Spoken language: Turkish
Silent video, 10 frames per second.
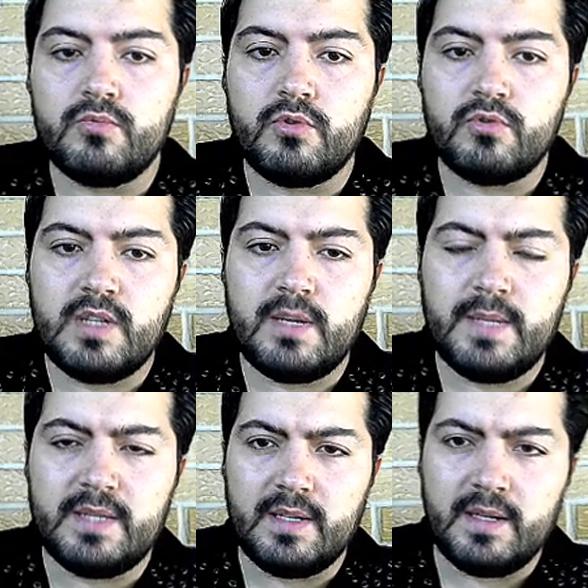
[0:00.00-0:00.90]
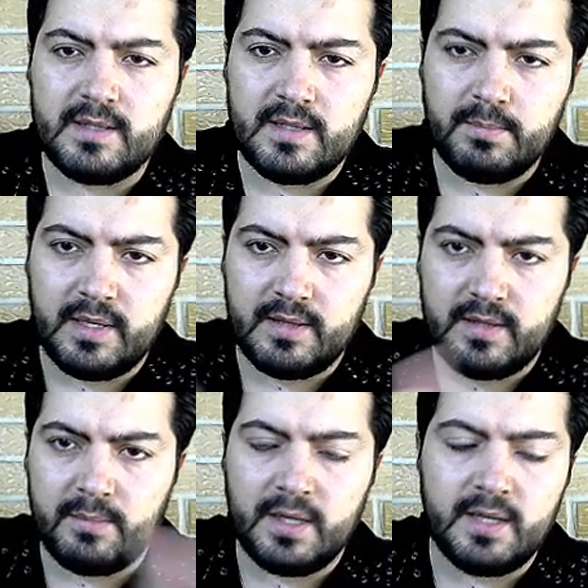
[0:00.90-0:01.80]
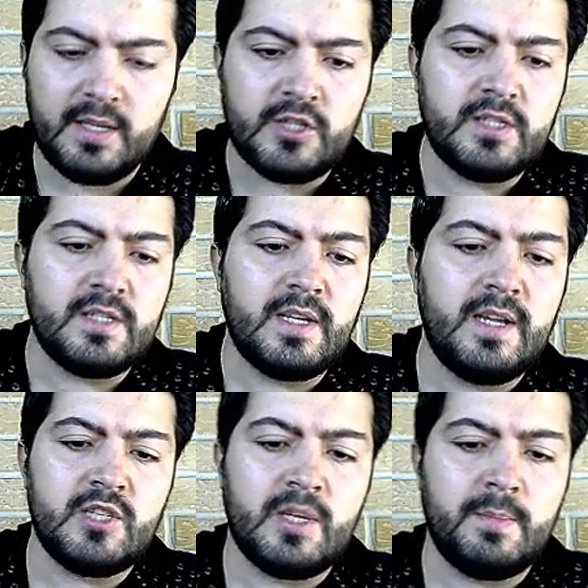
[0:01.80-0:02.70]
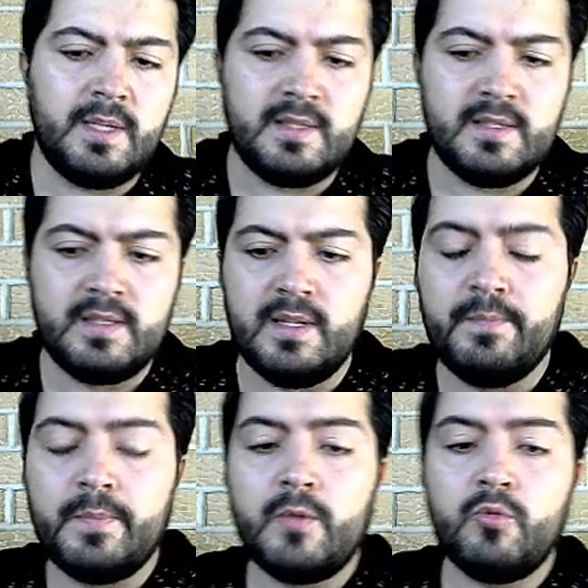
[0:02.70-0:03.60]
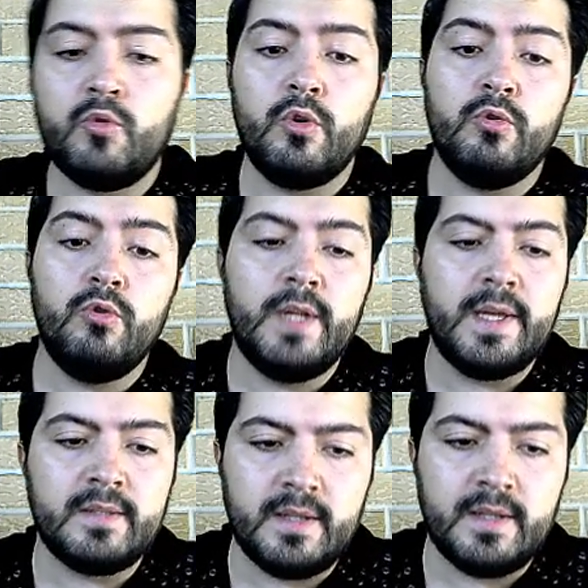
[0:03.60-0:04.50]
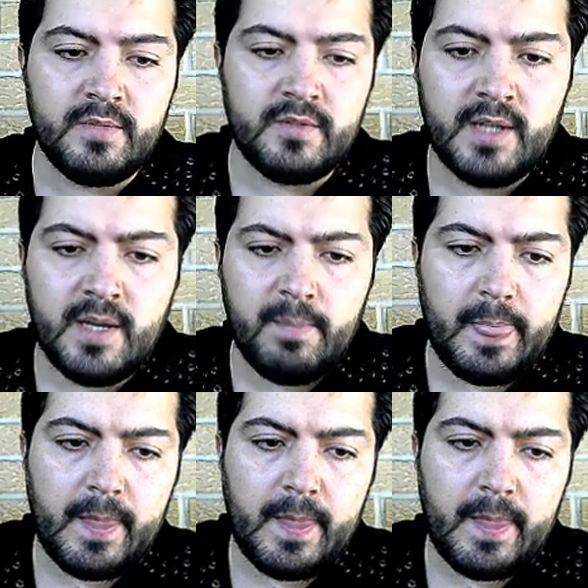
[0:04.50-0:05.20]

sosyal medya hesaplarından paylaşıldı Gelecek Partisi gönüllüleri tarafından.